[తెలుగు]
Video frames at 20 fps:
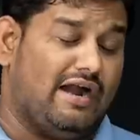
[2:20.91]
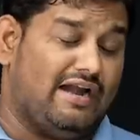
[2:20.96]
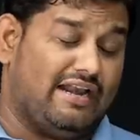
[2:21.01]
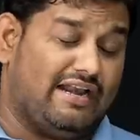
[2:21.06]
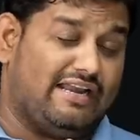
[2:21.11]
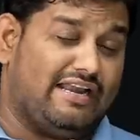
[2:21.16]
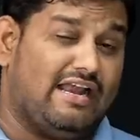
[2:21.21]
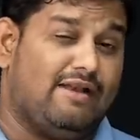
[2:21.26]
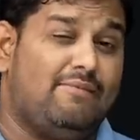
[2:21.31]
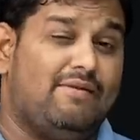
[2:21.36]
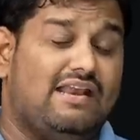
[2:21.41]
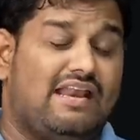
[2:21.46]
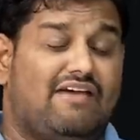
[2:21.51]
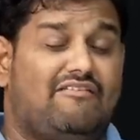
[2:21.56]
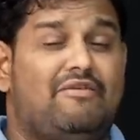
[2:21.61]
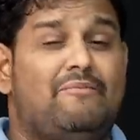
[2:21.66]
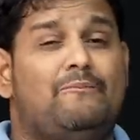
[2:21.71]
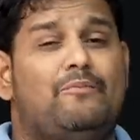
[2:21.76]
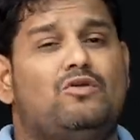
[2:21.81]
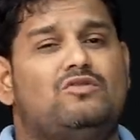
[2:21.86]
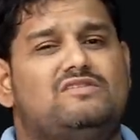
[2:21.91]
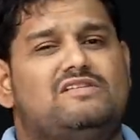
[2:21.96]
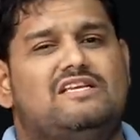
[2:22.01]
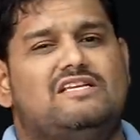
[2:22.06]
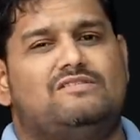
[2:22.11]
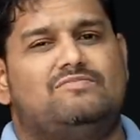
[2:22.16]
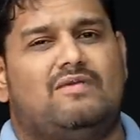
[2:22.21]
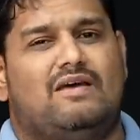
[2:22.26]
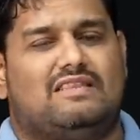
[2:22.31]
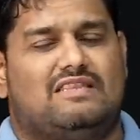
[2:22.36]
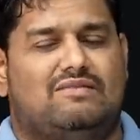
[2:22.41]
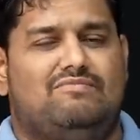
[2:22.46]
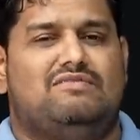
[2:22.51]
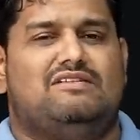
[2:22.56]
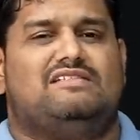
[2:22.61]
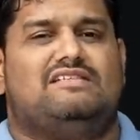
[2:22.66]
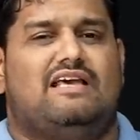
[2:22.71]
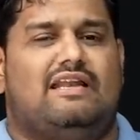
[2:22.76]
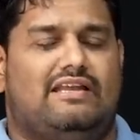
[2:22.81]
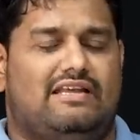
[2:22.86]
అండ్ రియల్మీ లెవెన్ ప్రో సిరీస్ మాత్రం
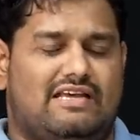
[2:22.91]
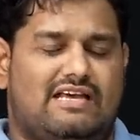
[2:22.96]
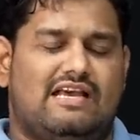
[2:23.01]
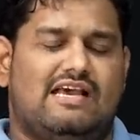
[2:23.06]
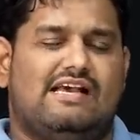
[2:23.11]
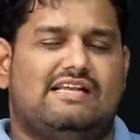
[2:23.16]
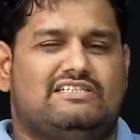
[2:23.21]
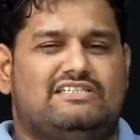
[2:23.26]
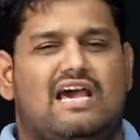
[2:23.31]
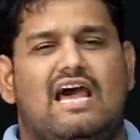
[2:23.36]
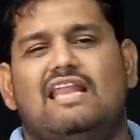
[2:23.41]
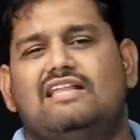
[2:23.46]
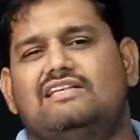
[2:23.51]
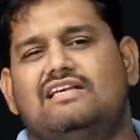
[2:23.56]
ఈసారి చాలా